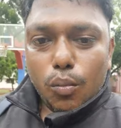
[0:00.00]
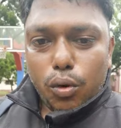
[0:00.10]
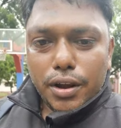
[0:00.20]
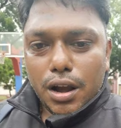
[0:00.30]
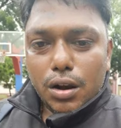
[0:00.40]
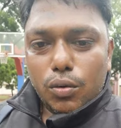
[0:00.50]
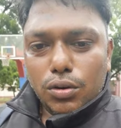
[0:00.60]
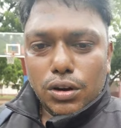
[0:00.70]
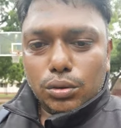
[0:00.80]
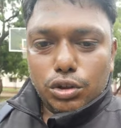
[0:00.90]
போயா
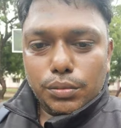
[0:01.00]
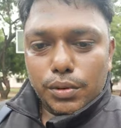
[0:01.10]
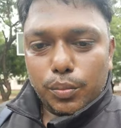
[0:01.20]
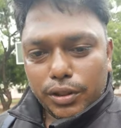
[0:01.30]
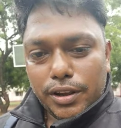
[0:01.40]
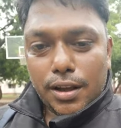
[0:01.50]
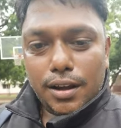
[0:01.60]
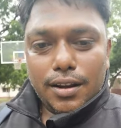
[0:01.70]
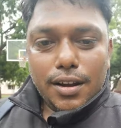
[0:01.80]
ஒழுங்காக தூக்கிட்டு போய் புதையா